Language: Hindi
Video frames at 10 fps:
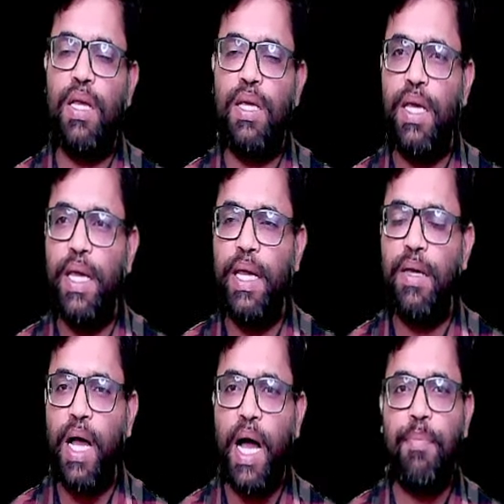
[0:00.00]
कि
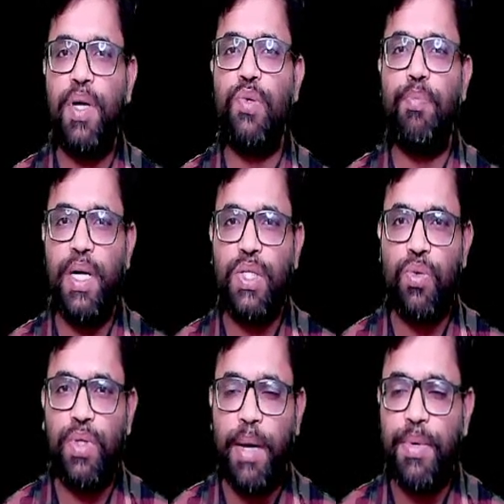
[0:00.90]
आपका जो पर्स
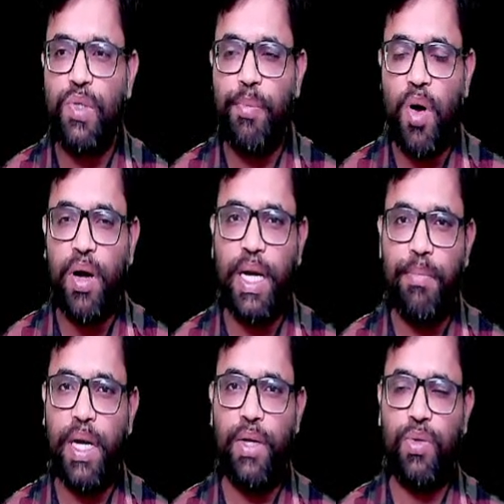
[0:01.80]
होता है आपकी जो पॉकेट
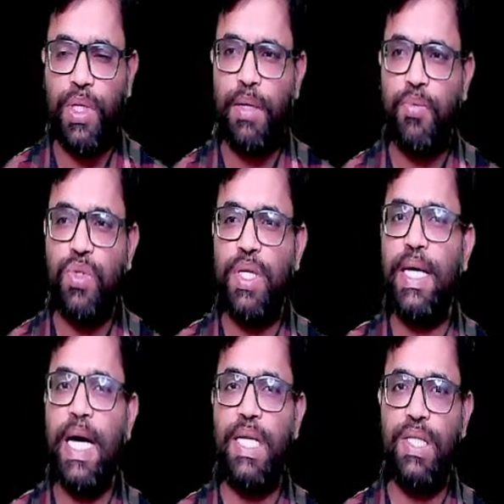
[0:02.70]
मनी होती है उसके
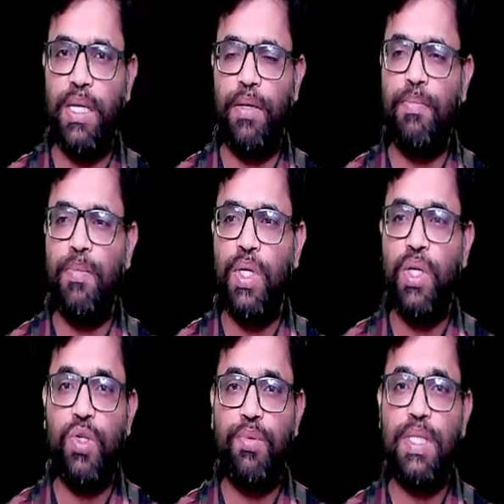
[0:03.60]
गार्जियन
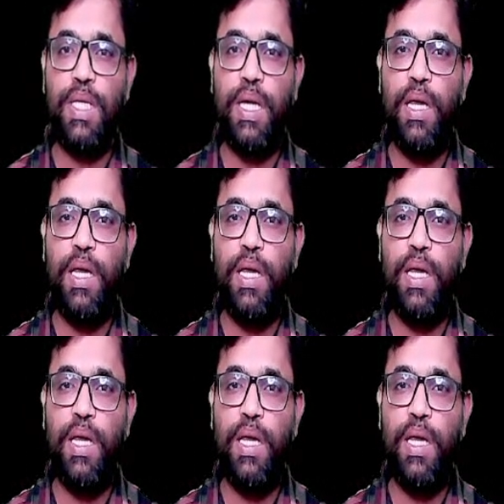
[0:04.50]
कि उसमें से